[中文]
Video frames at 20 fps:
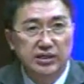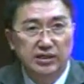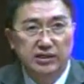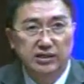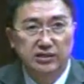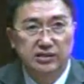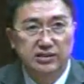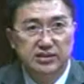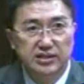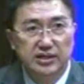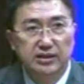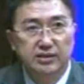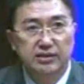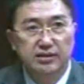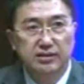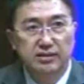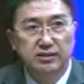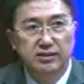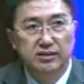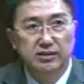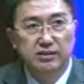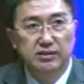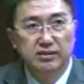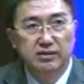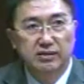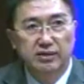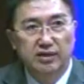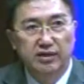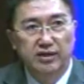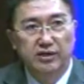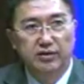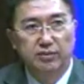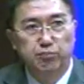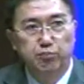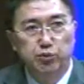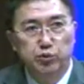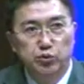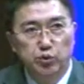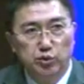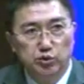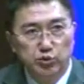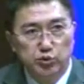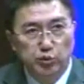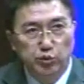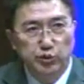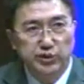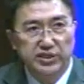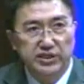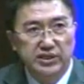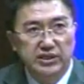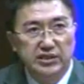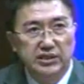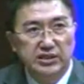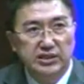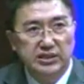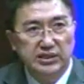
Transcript: 程先呃不做处理，